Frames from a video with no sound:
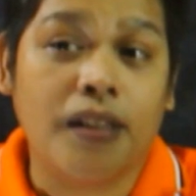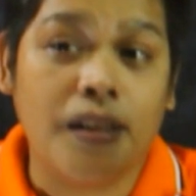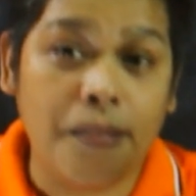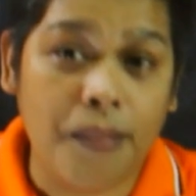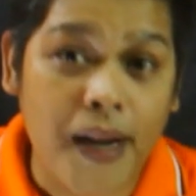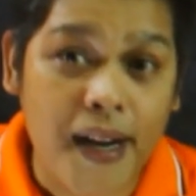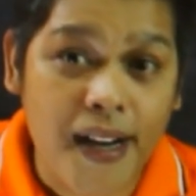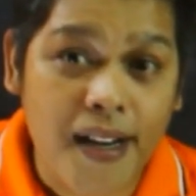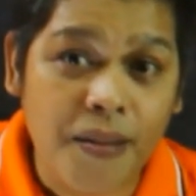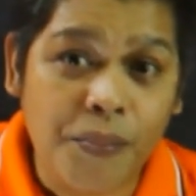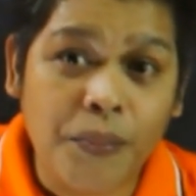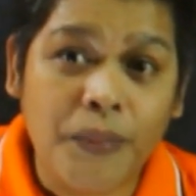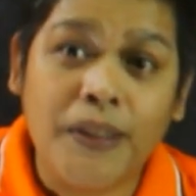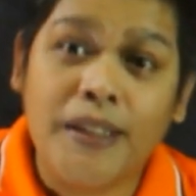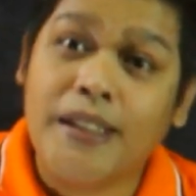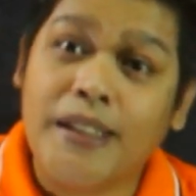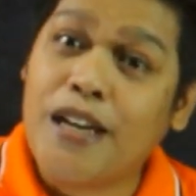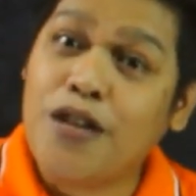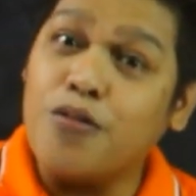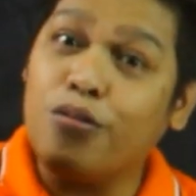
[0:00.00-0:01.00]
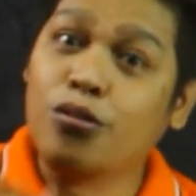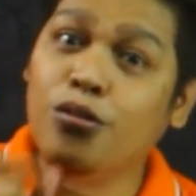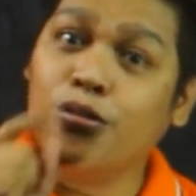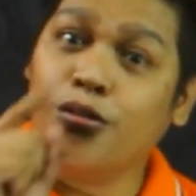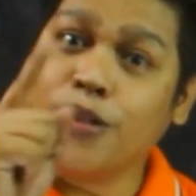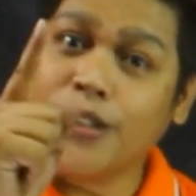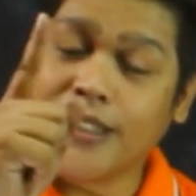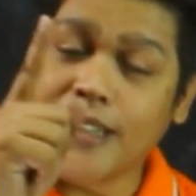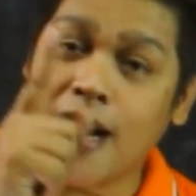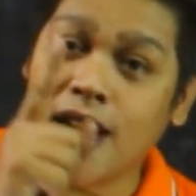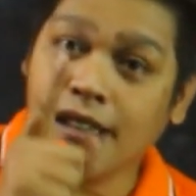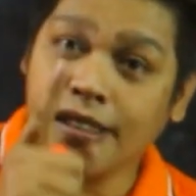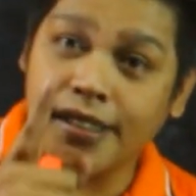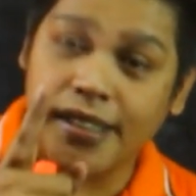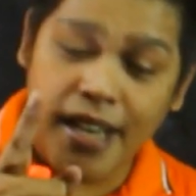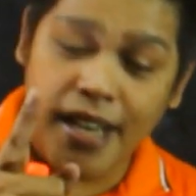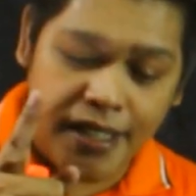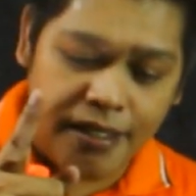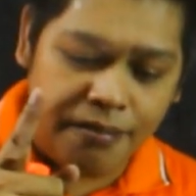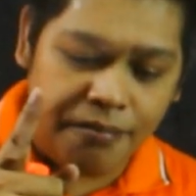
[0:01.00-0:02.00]
Diba? Yan yung isang
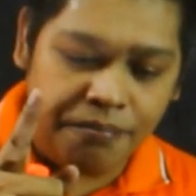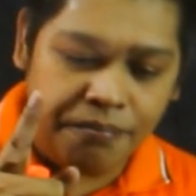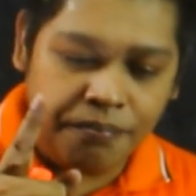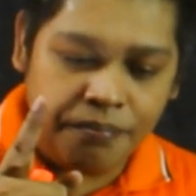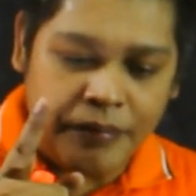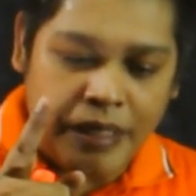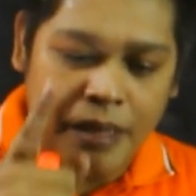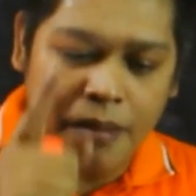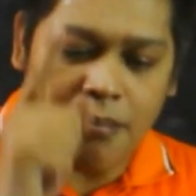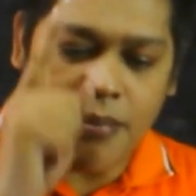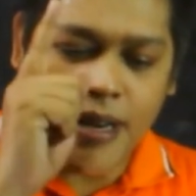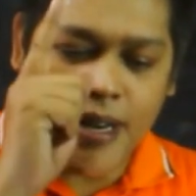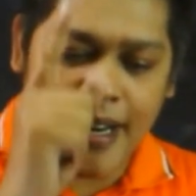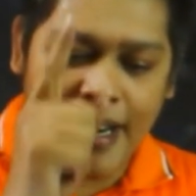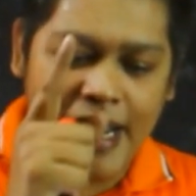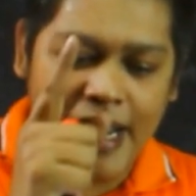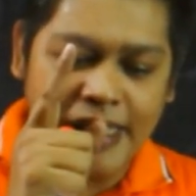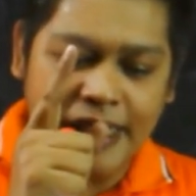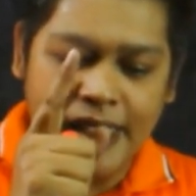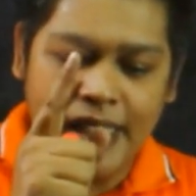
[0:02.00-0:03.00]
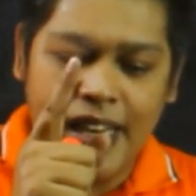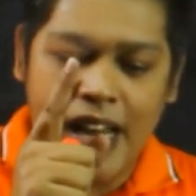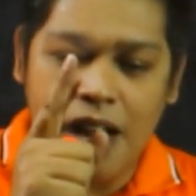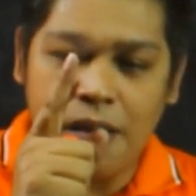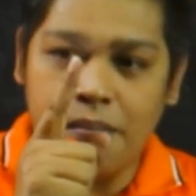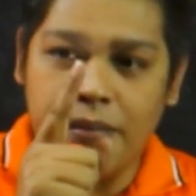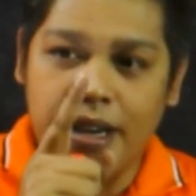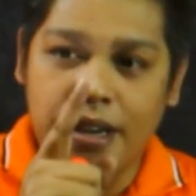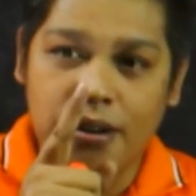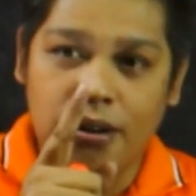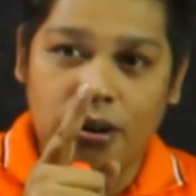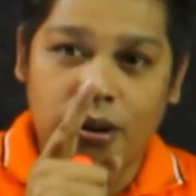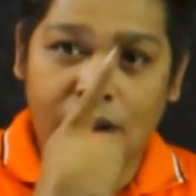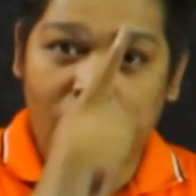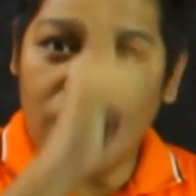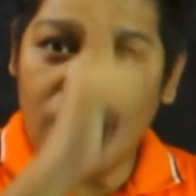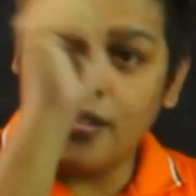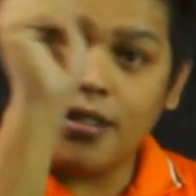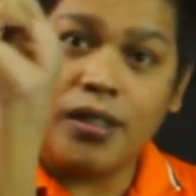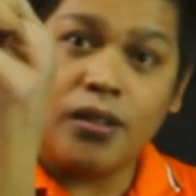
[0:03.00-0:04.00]
side. Parehas silang
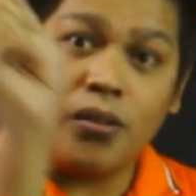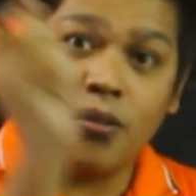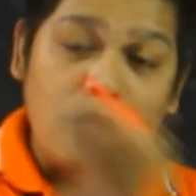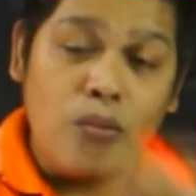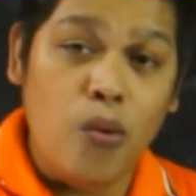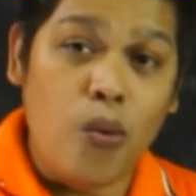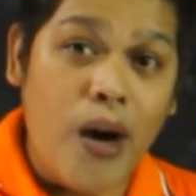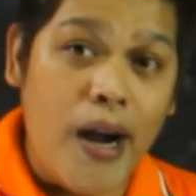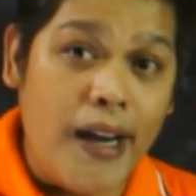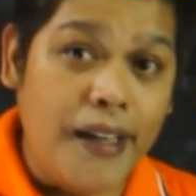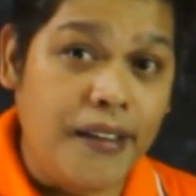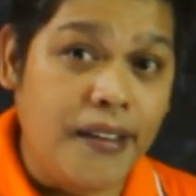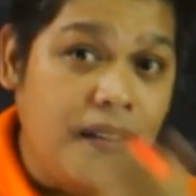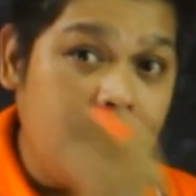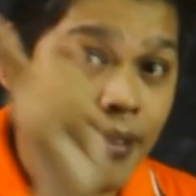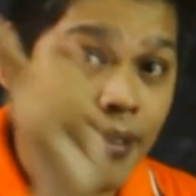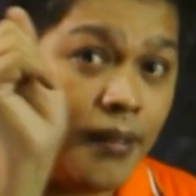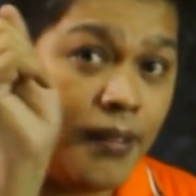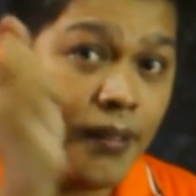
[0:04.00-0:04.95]
merong one